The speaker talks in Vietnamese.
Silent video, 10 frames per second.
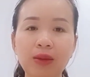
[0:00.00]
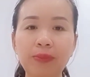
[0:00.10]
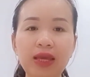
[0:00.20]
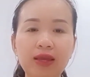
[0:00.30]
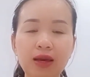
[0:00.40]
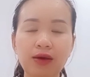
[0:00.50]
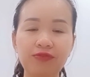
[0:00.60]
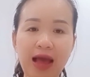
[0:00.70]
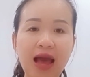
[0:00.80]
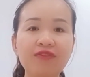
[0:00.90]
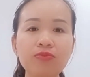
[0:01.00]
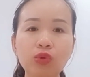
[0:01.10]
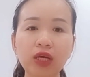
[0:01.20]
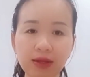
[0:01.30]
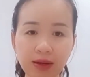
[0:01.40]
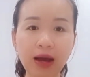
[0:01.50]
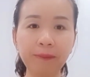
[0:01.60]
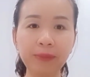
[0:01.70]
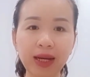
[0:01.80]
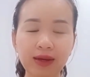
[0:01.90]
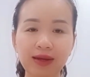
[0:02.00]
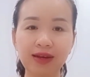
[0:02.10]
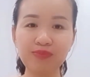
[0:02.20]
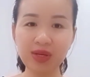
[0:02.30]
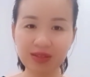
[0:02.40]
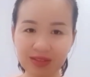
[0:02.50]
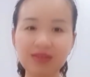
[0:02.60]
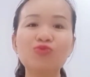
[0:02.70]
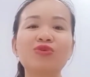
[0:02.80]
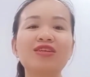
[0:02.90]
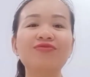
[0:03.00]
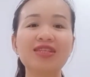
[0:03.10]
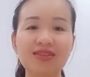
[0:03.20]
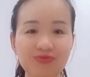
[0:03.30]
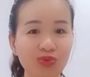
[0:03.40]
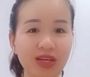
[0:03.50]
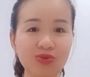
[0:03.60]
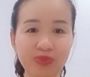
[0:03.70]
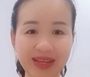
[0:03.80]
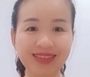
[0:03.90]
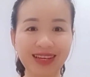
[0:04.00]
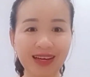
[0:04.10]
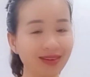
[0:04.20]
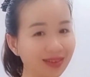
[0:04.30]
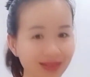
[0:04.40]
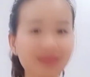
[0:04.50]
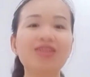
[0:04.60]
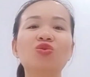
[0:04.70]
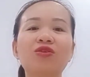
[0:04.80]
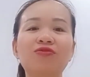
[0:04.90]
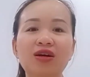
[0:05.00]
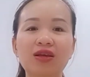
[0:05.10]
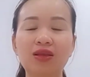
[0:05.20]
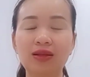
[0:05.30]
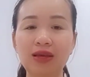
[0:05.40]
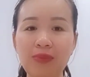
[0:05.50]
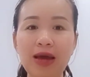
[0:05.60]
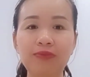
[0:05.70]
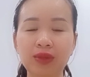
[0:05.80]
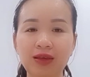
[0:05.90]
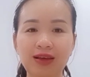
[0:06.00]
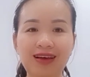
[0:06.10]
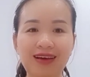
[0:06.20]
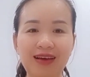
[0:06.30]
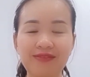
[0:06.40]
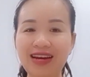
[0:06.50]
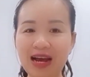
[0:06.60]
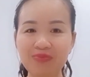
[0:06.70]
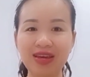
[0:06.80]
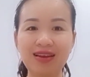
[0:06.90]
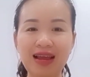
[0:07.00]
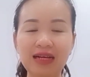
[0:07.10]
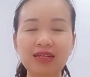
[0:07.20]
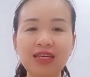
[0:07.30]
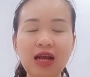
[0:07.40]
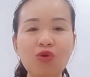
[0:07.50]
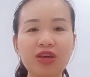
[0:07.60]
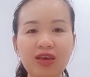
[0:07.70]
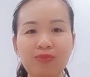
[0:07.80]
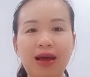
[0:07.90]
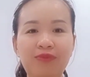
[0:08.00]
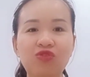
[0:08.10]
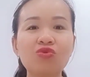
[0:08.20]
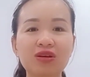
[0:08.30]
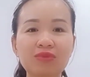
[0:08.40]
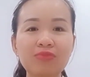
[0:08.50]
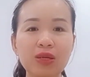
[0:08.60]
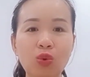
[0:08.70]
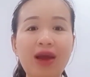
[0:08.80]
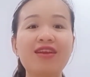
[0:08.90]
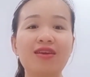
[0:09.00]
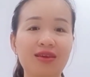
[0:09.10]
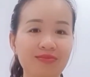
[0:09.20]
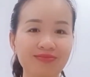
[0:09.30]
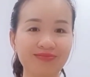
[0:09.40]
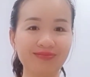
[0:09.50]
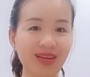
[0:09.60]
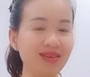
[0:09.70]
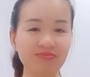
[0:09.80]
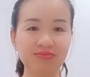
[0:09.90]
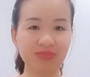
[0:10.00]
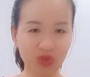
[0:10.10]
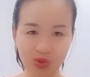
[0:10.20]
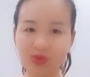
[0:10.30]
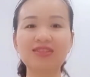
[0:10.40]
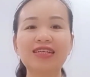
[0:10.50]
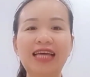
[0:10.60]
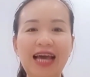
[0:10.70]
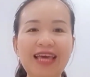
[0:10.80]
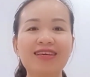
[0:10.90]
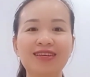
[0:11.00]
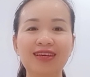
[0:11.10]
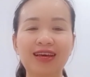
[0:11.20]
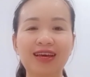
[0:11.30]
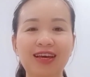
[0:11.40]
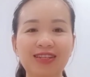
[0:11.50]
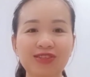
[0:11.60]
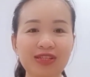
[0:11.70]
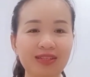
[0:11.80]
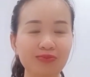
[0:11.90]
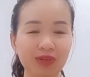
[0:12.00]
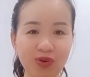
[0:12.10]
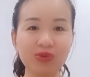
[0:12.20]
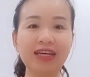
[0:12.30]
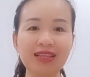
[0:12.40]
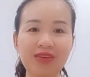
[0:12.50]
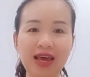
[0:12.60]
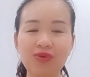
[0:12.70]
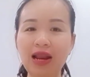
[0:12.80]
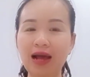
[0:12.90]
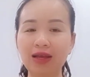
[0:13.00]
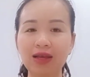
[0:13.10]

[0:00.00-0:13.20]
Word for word: mình à, pha với một ít nước ấm á để mình rửa vùng kín vệ sinh vùng kín của mình cực kỳ tuyệt vời nha các bạn à và đặc biệt là sau khi mà phụ nữ mình quan hệ đấy dùng cực kỳ hay rồi cái vòng kín tiếp theo đó là